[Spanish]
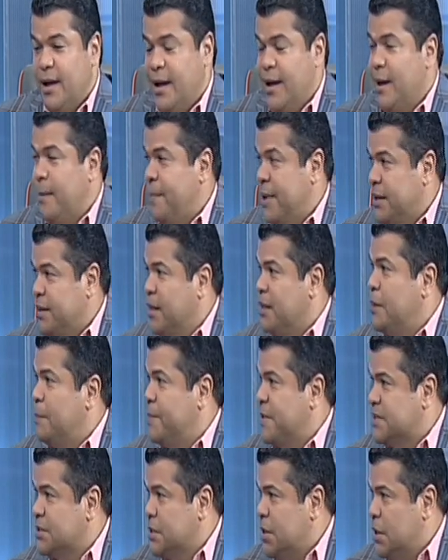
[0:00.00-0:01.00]
aparte del
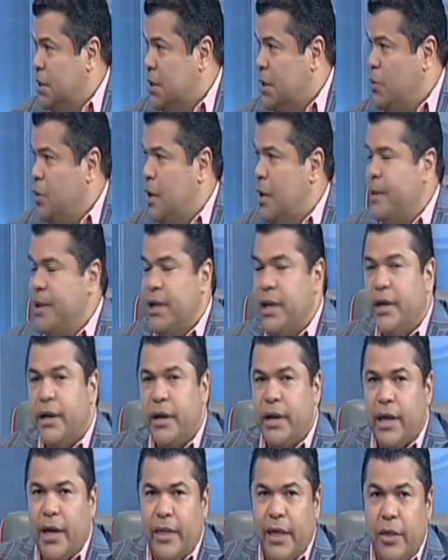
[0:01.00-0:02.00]
presidente Luis
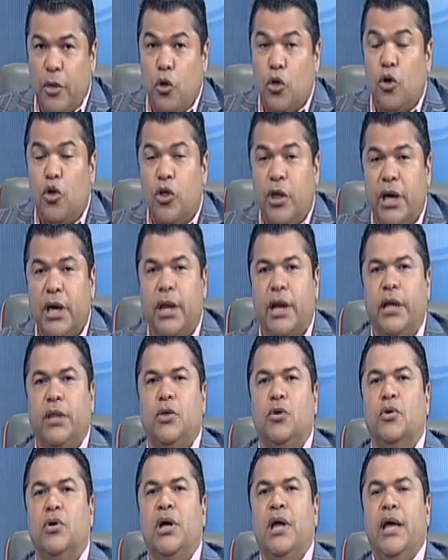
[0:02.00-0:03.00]
Abinader, que ha dado dos
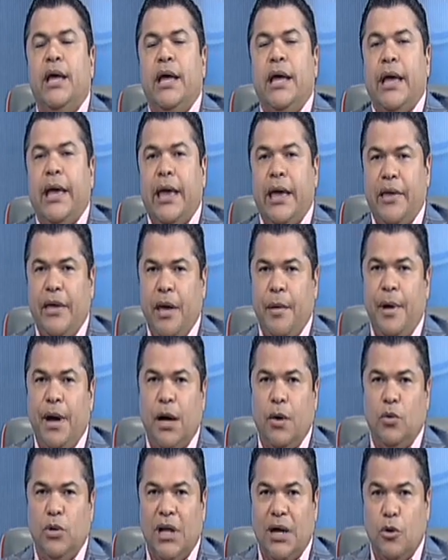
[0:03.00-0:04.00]
decretos que llevan
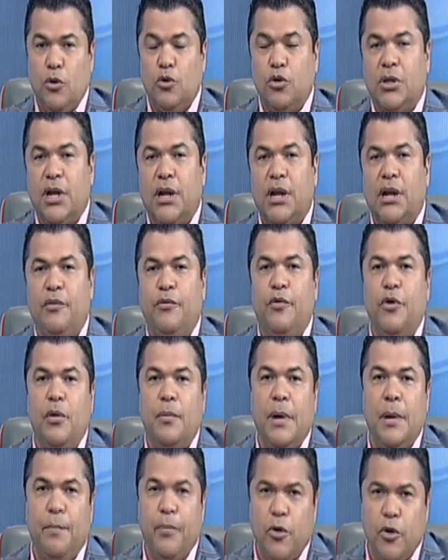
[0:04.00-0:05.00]
a una
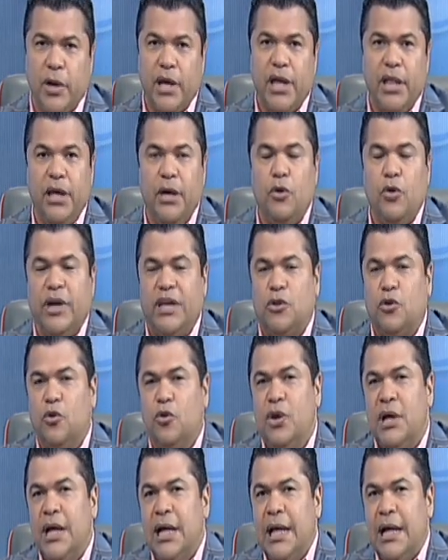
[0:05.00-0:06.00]
contrarreforma. ¿Por qué digo esto?